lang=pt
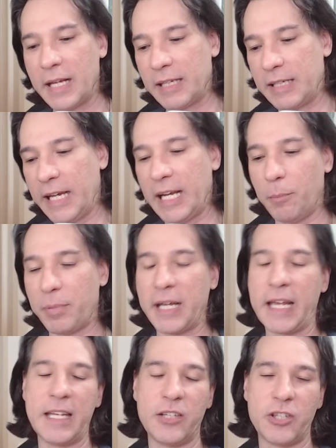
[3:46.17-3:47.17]
que era para
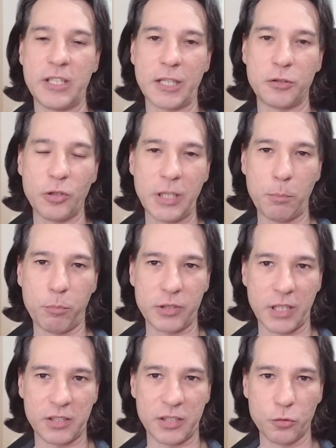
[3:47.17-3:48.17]
ele te dar toda a
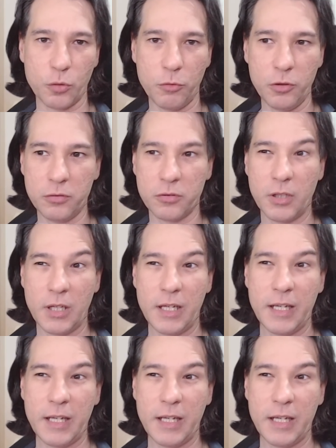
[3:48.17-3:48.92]
proteção do mundo,